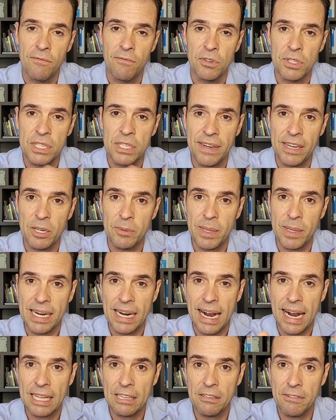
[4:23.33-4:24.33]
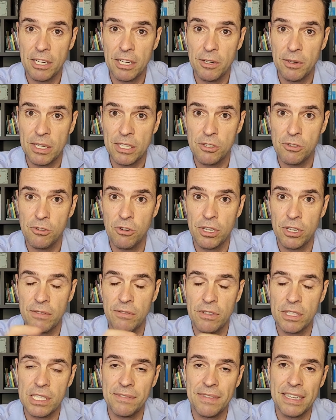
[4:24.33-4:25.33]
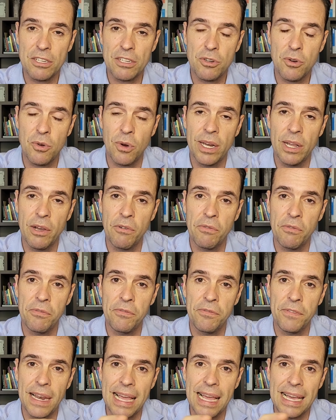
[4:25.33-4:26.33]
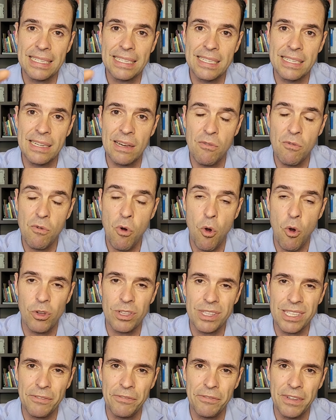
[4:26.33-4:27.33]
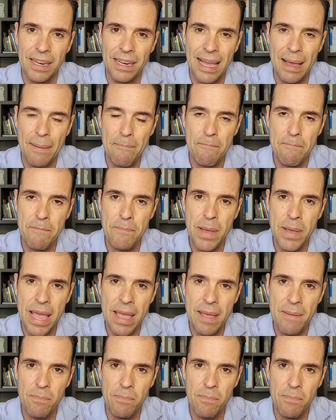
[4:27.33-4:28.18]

você vai no mercado, vai no açougue, você vai escolher um filézão, um contra filé bem